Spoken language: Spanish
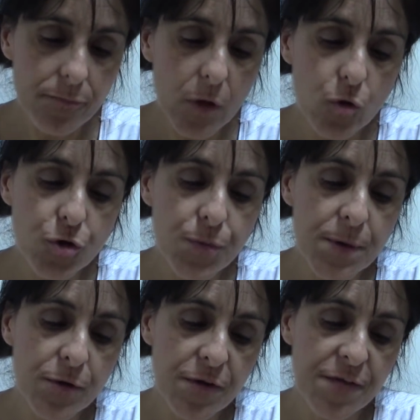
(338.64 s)
otro
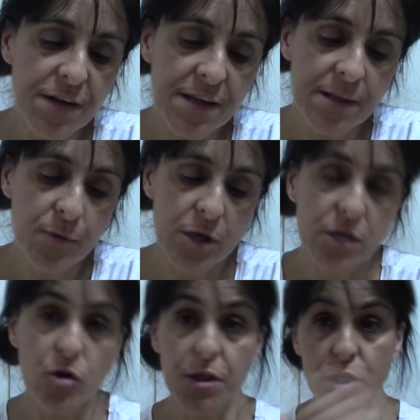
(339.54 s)
pero diferente, porque
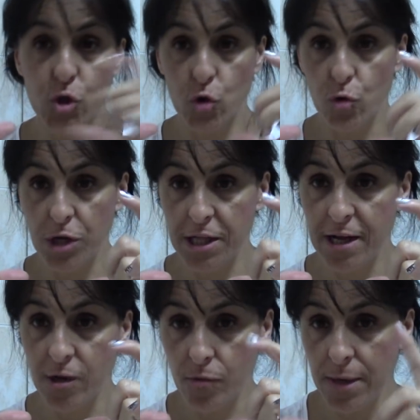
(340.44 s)
eso lo hice solo,
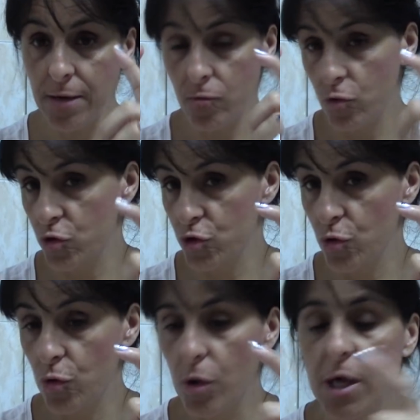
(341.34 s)
unitario, ¿vale? Uno
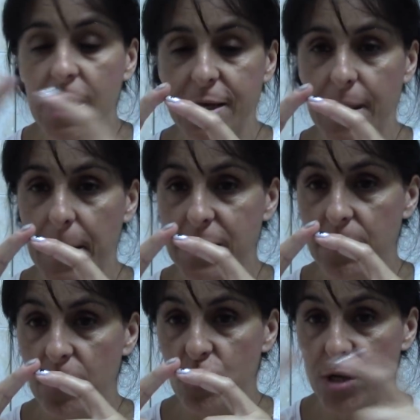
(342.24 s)
solo. Y ahora este
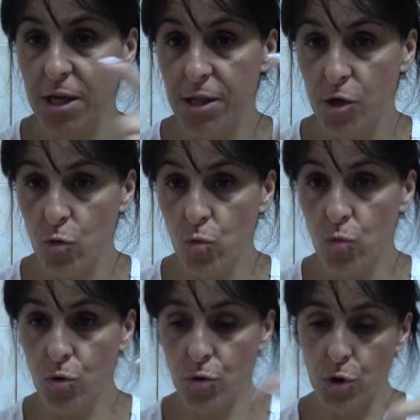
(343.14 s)
me gustaría hacer
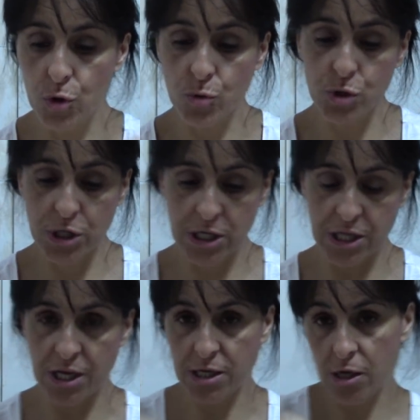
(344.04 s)
uno, dos y
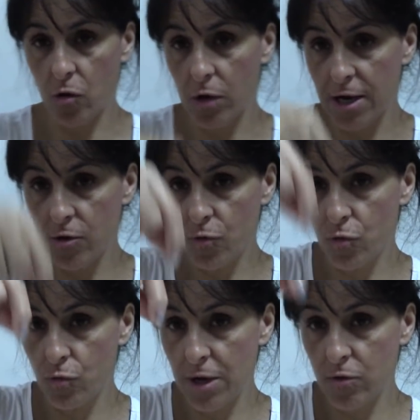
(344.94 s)
tres y colgarlo
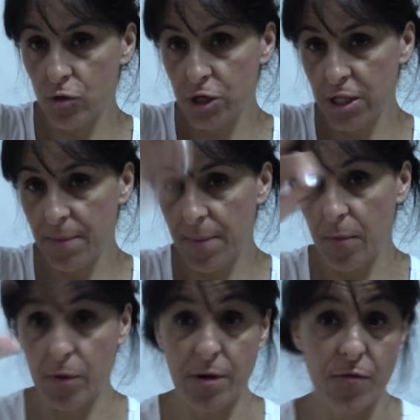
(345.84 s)
con una cosita para
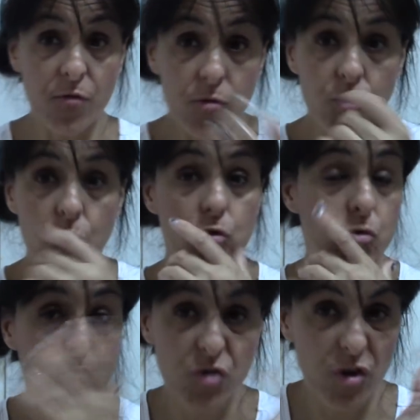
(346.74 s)
poner fotos o
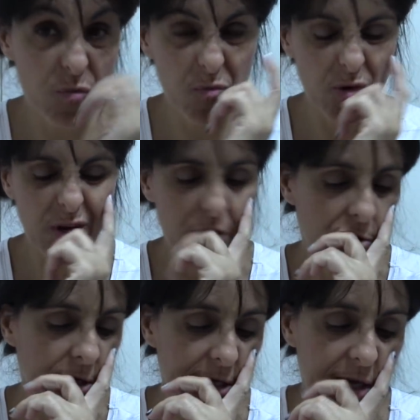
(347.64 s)
no sé, o poner,
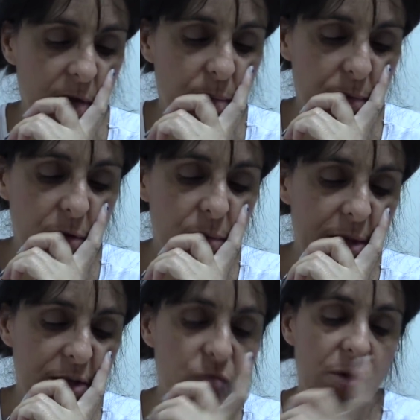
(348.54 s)
yo qué sé, ¿no?
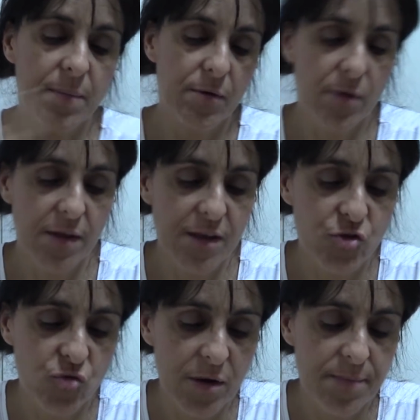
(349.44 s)
Hacer una manualidad
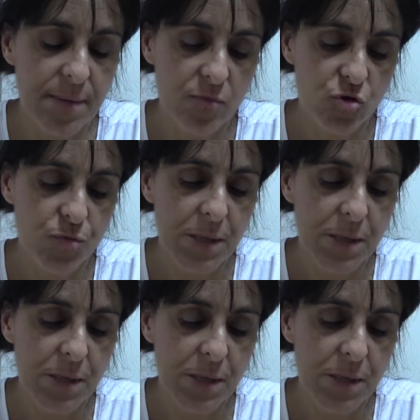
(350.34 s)
chula, vamos.